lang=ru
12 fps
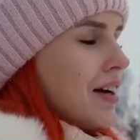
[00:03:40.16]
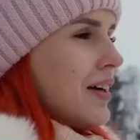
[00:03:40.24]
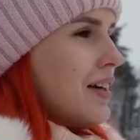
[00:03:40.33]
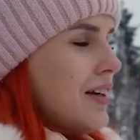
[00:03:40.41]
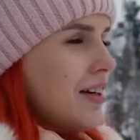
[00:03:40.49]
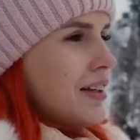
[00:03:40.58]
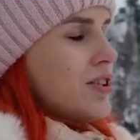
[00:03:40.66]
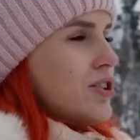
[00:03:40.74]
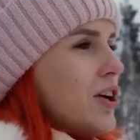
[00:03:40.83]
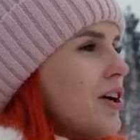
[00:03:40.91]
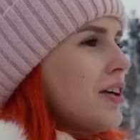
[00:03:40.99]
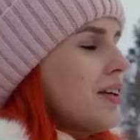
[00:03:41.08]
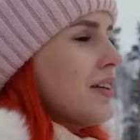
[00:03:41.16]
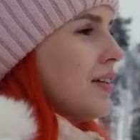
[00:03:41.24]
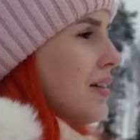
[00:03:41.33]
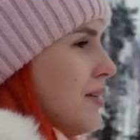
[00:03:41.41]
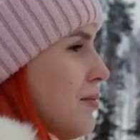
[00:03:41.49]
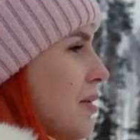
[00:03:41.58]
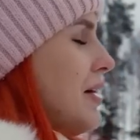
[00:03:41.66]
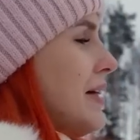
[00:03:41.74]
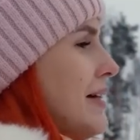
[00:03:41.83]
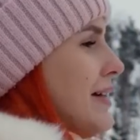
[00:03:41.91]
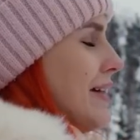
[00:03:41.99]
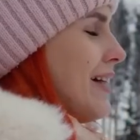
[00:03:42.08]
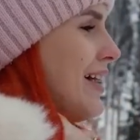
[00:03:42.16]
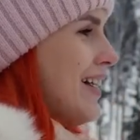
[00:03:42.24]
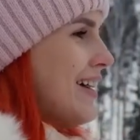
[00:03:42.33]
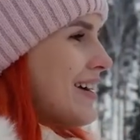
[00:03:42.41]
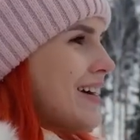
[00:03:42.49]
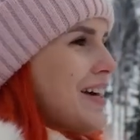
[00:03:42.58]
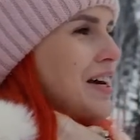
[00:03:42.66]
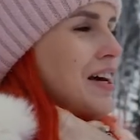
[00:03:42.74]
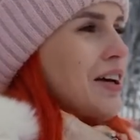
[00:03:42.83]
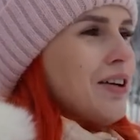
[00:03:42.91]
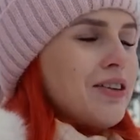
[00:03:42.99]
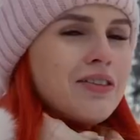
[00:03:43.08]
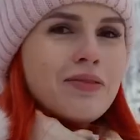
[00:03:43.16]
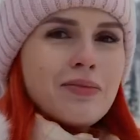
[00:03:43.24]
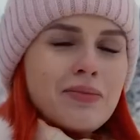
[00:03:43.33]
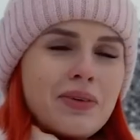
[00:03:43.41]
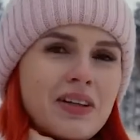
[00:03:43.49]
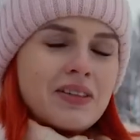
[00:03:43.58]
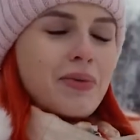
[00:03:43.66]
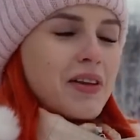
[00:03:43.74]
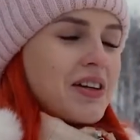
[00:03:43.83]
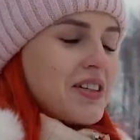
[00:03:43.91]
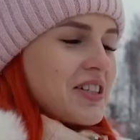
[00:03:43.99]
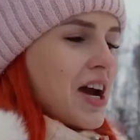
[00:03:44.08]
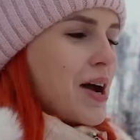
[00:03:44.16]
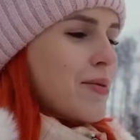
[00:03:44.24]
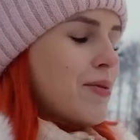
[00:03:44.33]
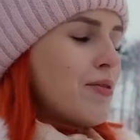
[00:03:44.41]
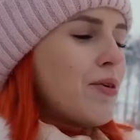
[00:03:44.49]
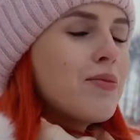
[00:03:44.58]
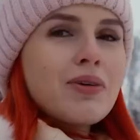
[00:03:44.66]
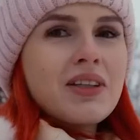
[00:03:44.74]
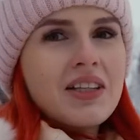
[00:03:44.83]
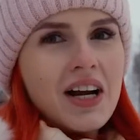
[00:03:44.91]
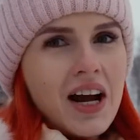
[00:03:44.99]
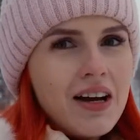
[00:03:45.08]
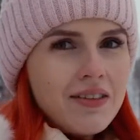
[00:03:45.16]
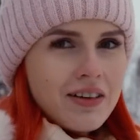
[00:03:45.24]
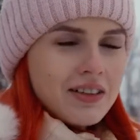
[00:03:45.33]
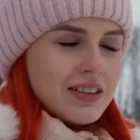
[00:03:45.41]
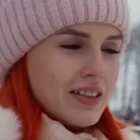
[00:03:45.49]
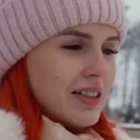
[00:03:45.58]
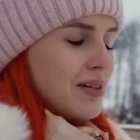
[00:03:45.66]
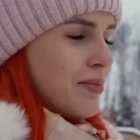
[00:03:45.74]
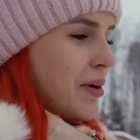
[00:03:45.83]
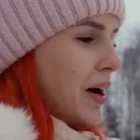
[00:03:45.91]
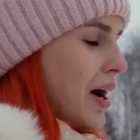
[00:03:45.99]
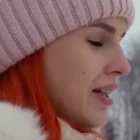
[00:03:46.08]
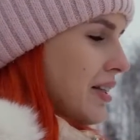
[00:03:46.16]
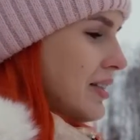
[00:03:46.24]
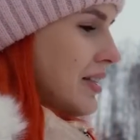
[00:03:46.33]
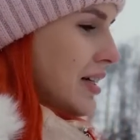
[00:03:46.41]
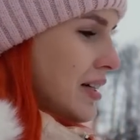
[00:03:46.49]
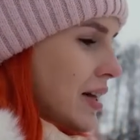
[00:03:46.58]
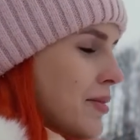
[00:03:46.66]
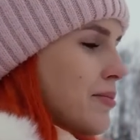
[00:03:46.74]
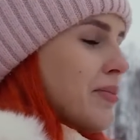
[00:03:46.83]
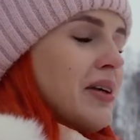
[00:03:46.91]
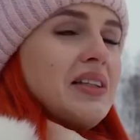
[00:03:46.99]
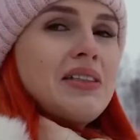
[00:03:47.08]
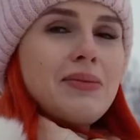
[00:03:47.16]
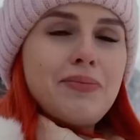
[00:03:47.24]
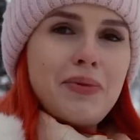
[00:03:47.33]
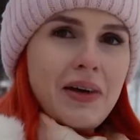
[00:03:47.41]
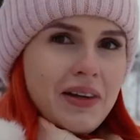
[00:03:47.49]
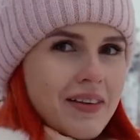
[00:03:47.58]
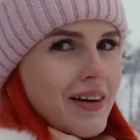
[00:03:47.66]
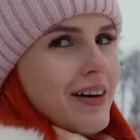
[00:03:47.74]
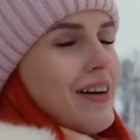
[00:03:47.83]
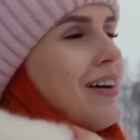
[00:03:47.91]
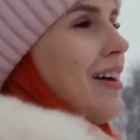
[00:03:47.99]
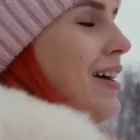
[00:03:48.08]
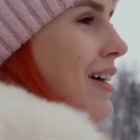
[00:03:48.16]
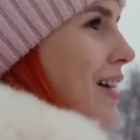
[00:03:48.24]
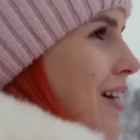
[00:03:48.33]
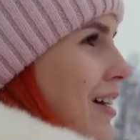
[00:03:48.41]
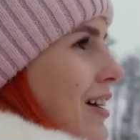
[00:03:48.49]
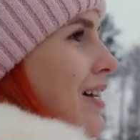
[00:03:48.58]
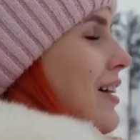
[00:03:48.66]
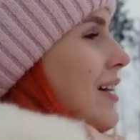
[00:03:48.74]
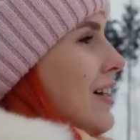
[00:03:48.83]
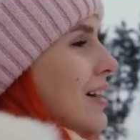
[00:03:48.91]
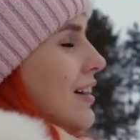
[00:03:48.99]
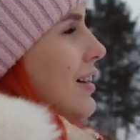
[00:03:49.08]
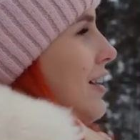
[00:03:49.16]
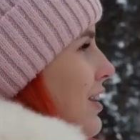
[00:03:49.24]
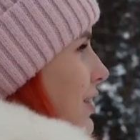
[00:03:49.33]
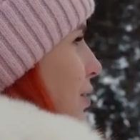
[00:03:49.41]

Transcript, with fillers: И сейчас мы продолжаем его обустраивать и пока это делаем постепенно. А,